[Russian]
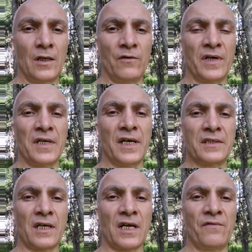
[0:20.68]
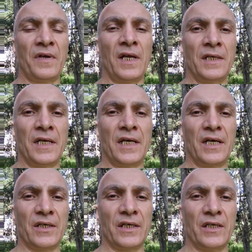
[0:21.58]
В книге
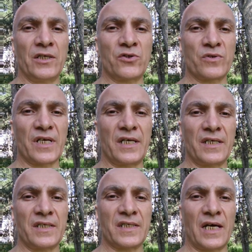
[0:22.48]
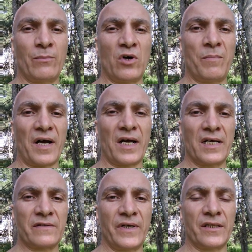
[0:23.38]
Откровения Иисуса Христа Бог
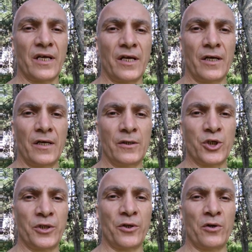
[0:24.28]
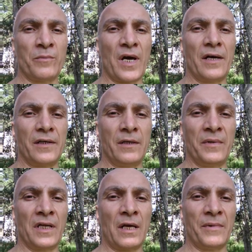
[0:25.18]
показывает четырьмя
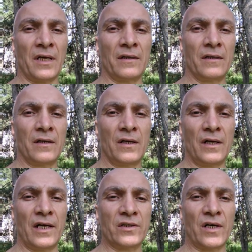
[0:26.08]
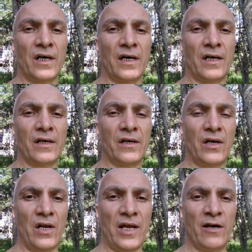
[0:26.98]
именами. Это
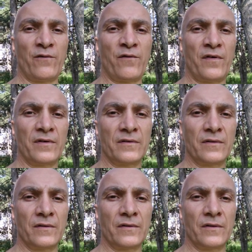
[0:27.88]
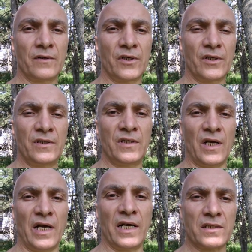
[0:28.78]
лев,
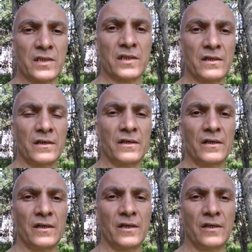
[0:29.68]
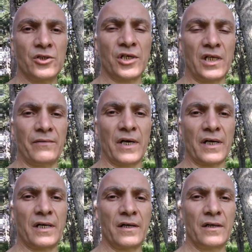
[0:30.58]
телец,
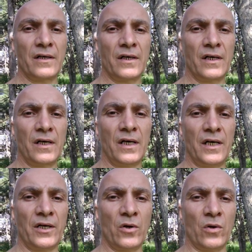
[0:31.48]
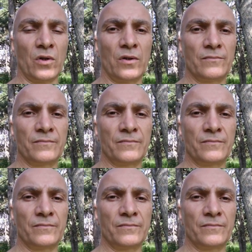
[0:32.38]
человек – орел.